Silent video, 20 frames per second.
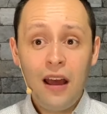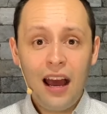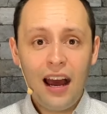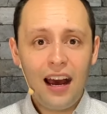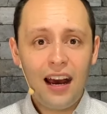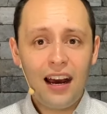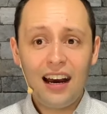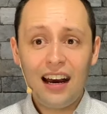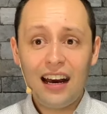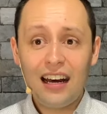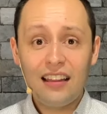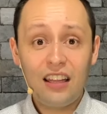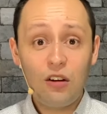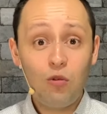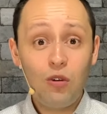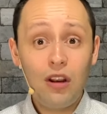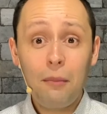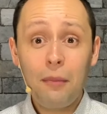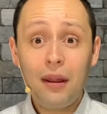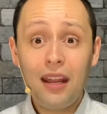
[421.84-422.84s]
ah, de
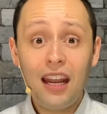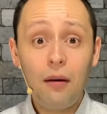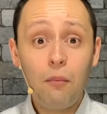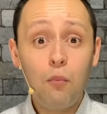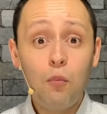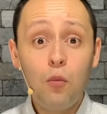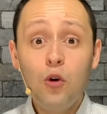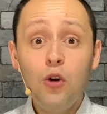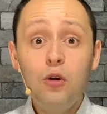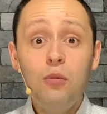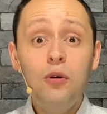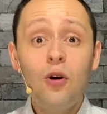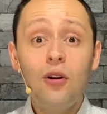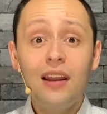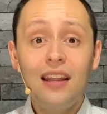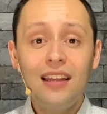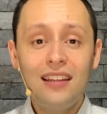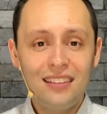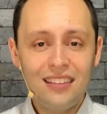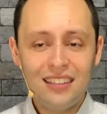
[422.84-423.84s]
una manera muy
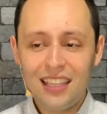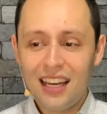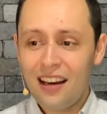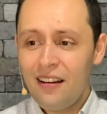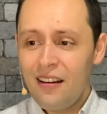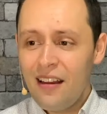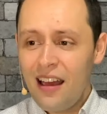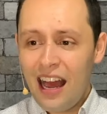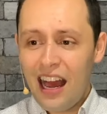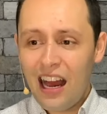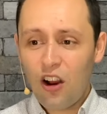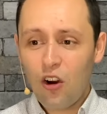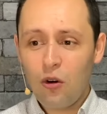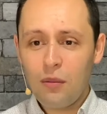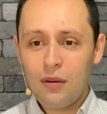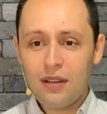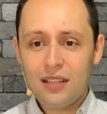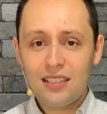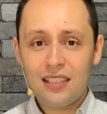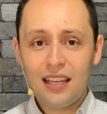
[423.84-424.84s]
violenta a
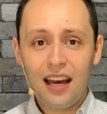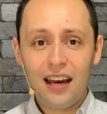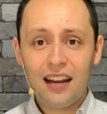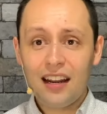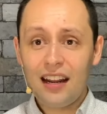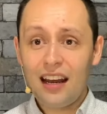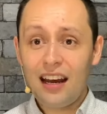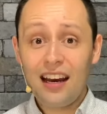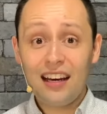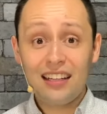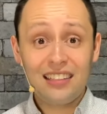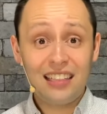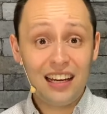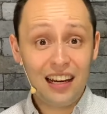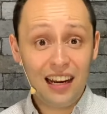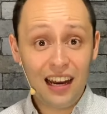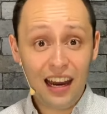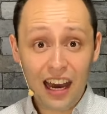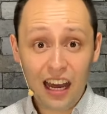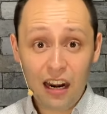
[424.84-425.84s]
comenzar a
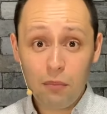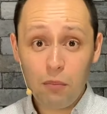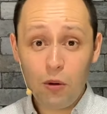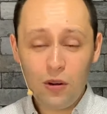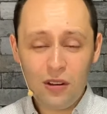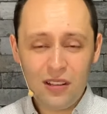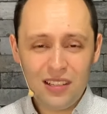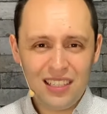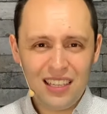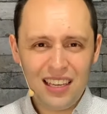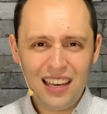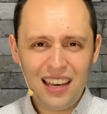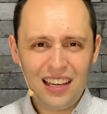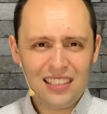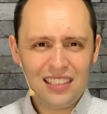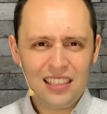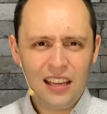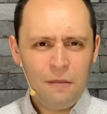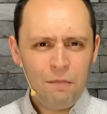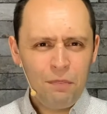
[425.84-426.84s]
atacar policías.